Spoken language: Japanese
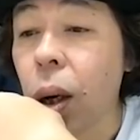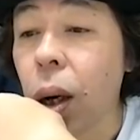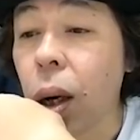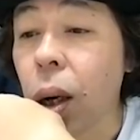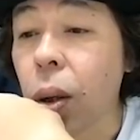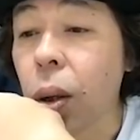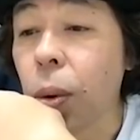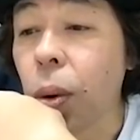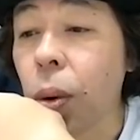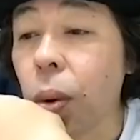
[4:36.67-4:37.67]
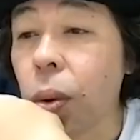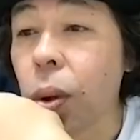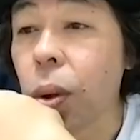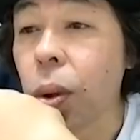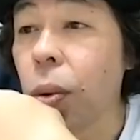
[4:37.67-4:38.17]
ああ、でもこ
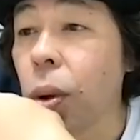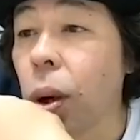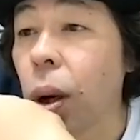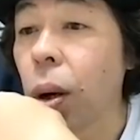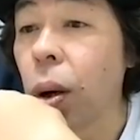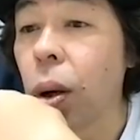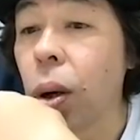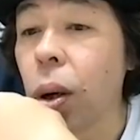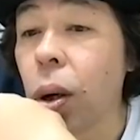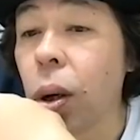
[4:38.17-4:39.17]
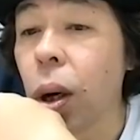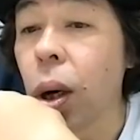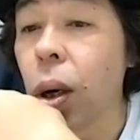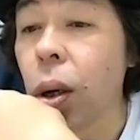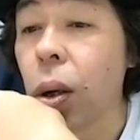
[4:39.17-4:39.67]
んなもんかな。
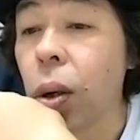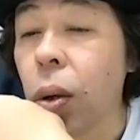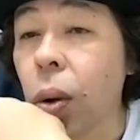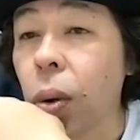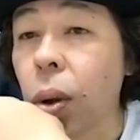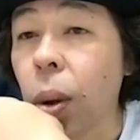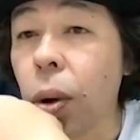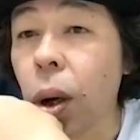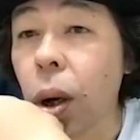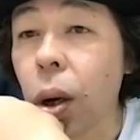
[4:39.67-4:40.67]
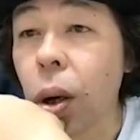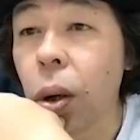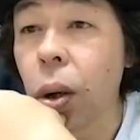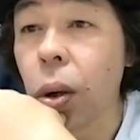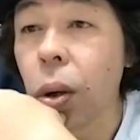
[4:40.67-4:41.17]
あこんなもんかな。